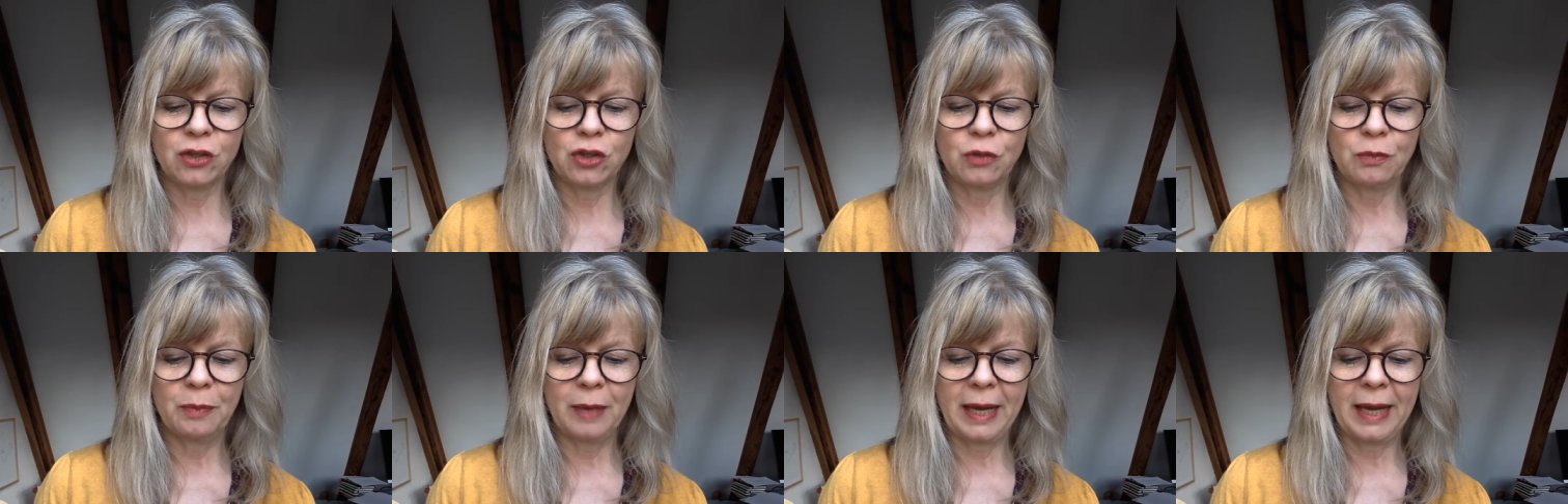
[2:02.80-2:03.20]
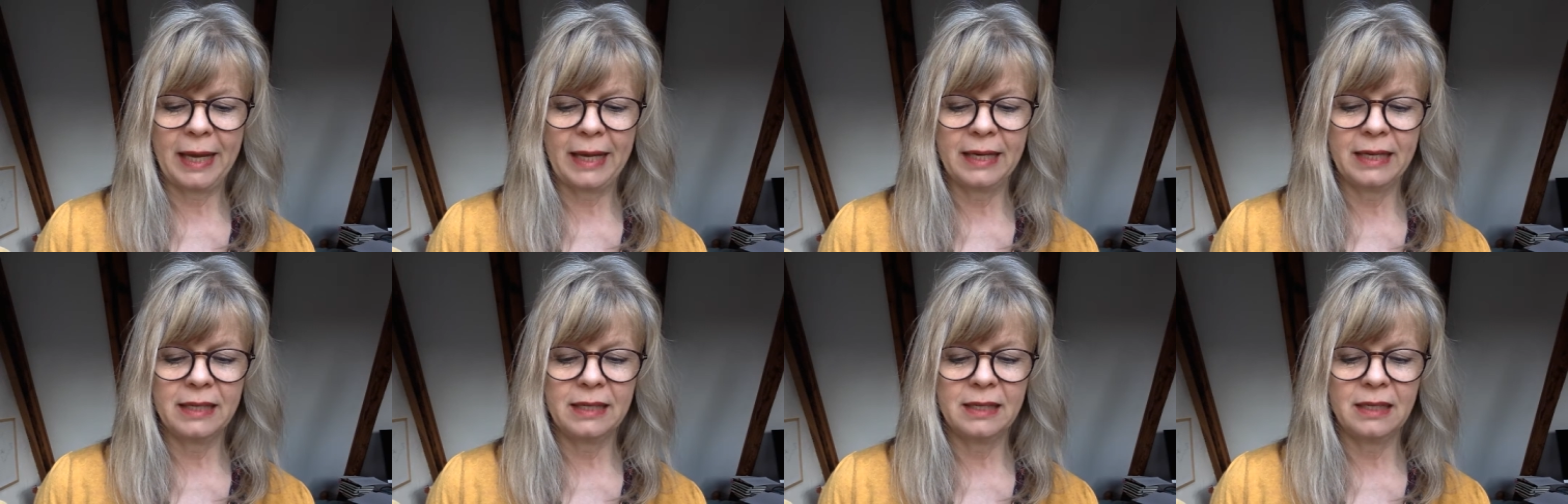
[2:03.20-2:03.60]

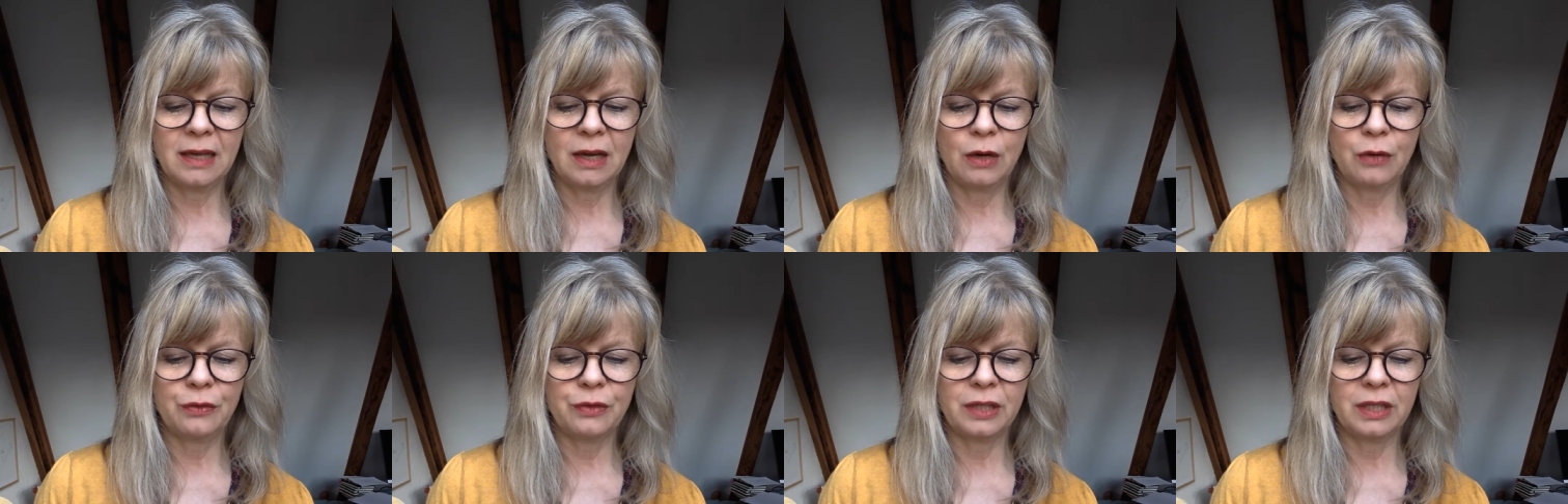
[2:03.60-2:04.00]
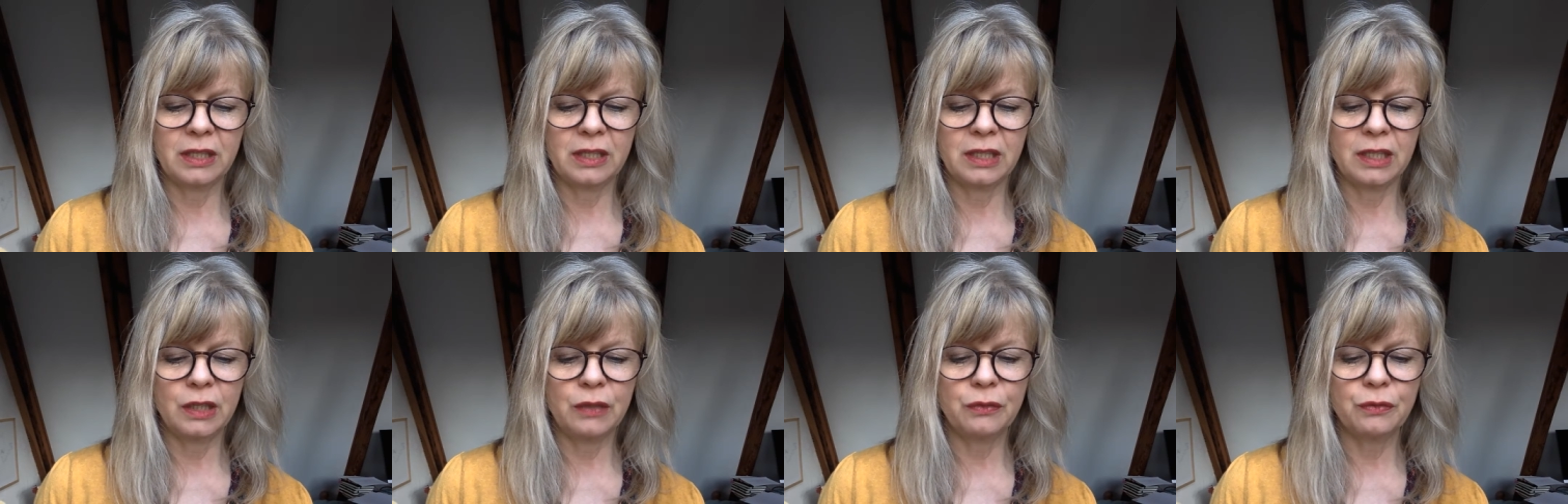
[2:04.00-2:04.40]
Sprenkel auf den
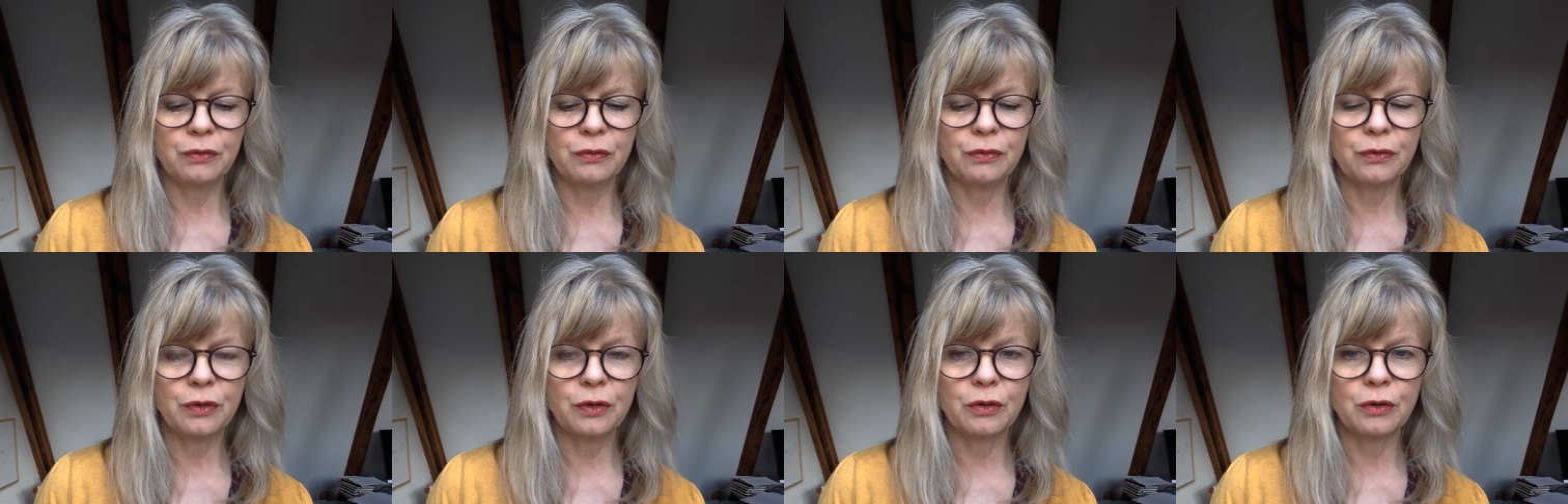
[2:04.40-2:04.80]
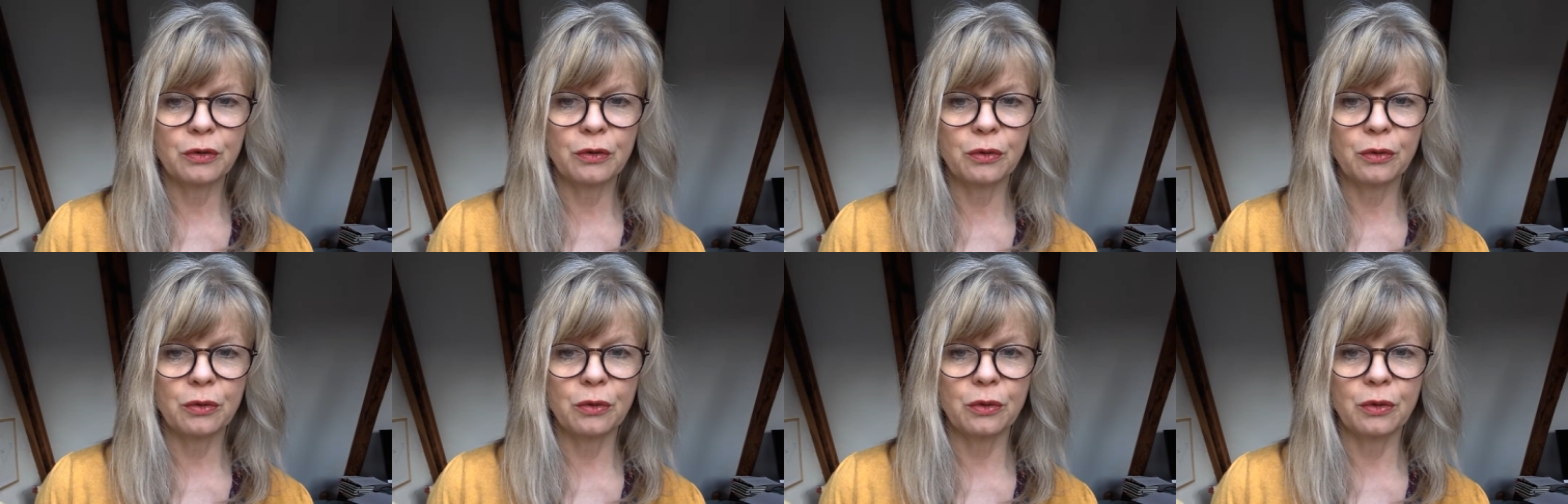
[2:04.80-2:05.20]
Tiefen von
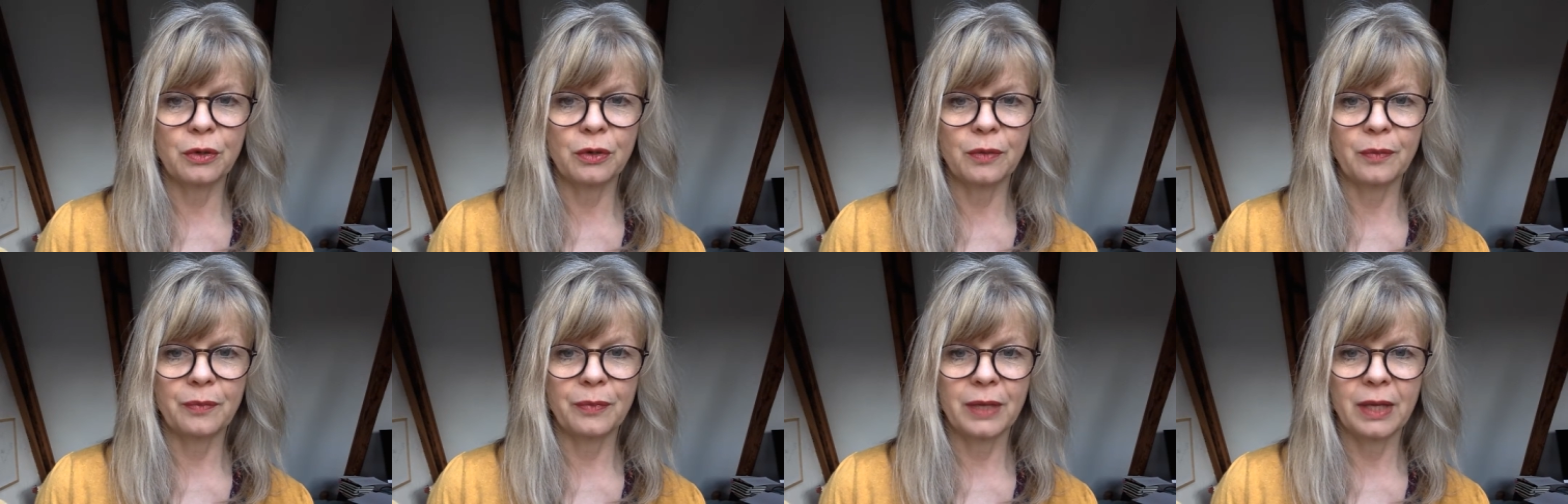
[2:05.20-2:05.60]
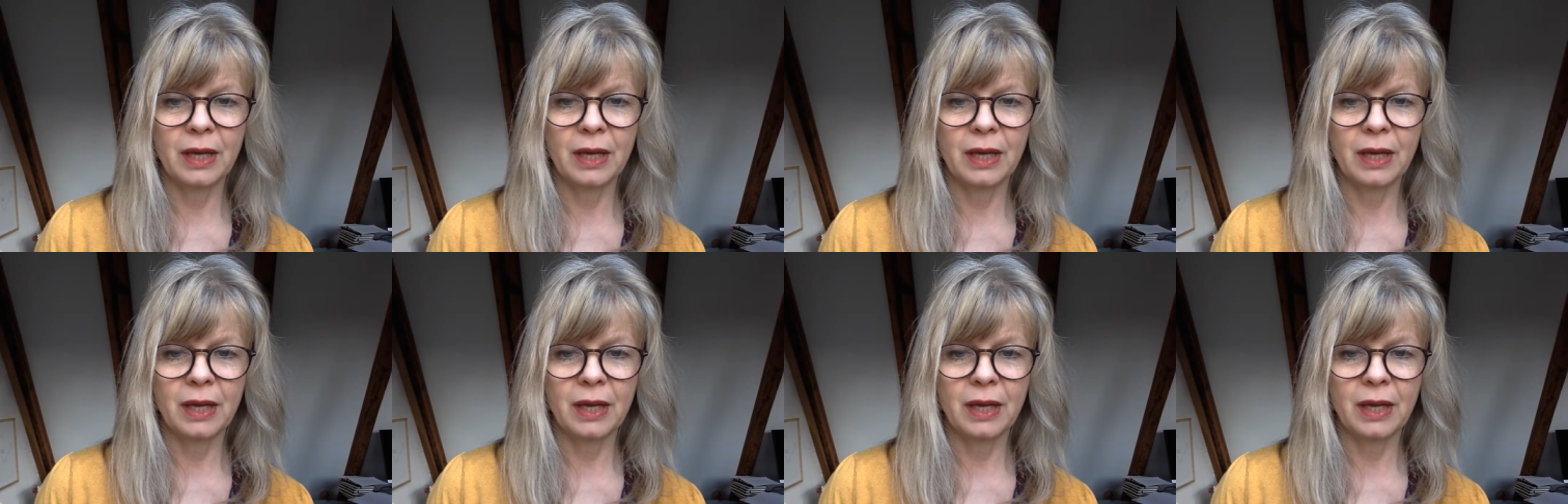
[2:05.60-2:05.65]
Grün.